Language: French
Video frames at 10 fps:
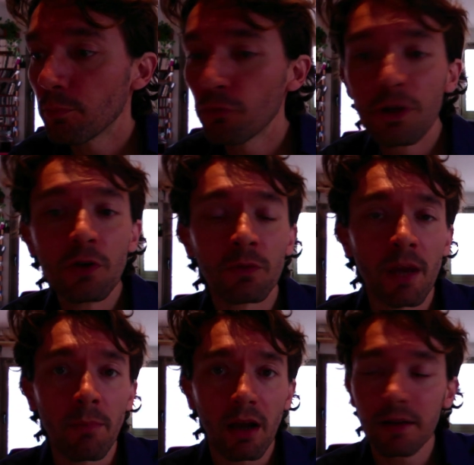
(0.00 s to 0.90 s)
puis on a
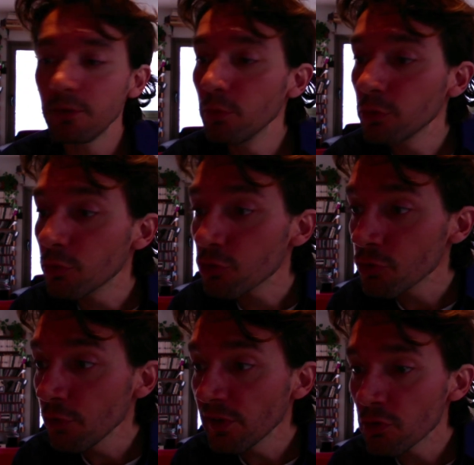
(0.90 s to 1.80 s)
parlé d'autre
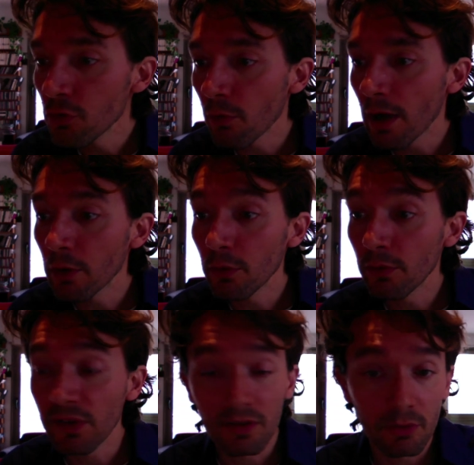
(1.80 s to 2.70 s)
chose et je crois que
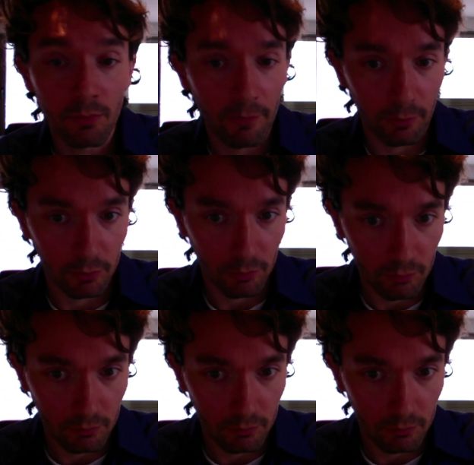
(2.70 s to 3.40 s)
c'était de ma faute.